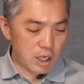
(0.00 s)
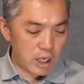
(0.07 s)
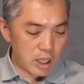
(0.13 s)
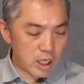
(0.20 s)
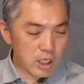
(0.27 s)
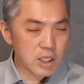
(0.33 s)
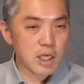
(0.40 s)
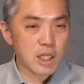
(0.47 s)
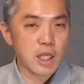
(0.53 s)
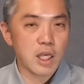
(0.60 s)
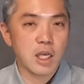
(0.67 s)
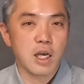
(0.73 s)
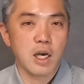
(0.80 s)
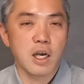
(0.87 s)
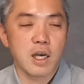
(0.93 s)
替えが効かな
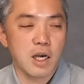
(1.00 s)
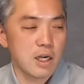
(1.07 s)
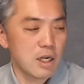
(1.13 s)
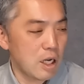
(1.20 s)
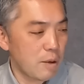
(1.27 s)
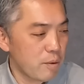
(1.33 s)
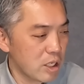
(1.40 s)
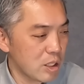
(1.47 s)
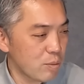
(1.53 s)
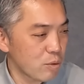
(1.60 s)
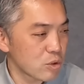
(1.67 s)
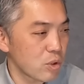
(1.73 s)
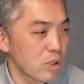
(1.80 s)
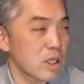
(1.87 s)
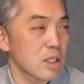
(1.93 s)
い感があまりに
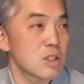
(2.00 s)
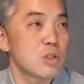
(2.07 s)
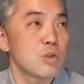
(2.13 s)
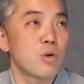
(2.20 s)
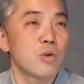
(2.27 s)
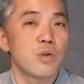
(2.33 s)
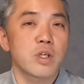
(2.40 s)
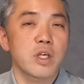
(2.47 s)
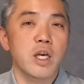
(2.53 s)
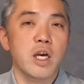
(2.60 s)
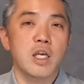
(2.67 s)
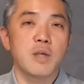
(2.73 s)
もそれが強いのだけ